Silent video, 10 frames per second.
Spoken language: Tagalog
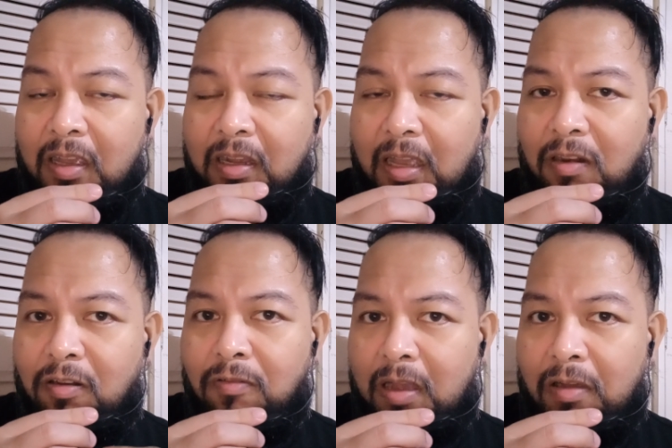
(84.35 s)

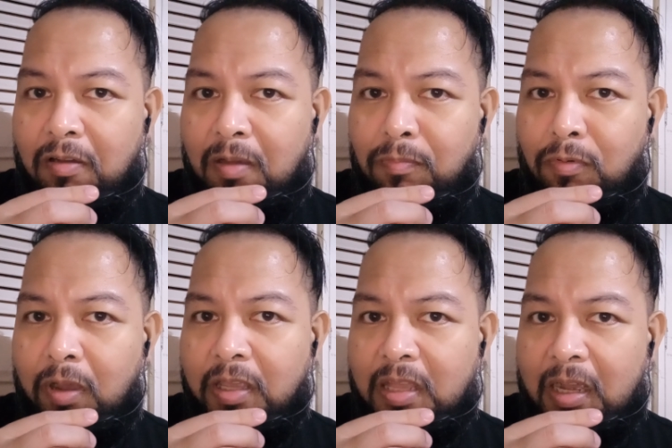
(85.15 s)
kaluluwa o ang
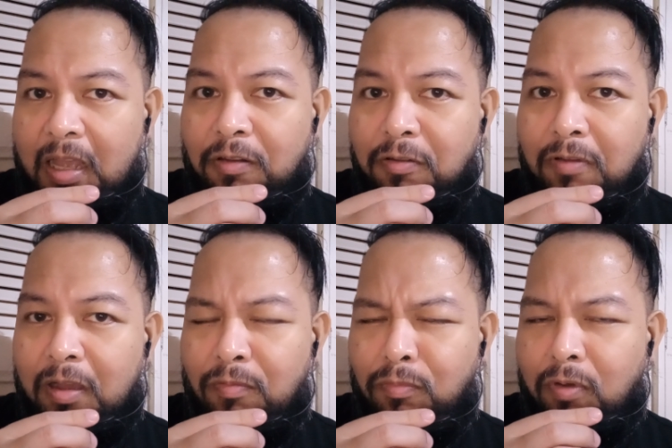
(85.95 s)
buhay ng
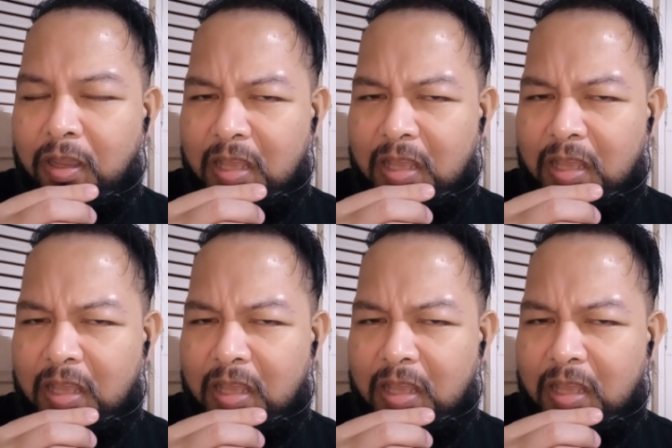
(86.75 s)
kaluluwa o buhay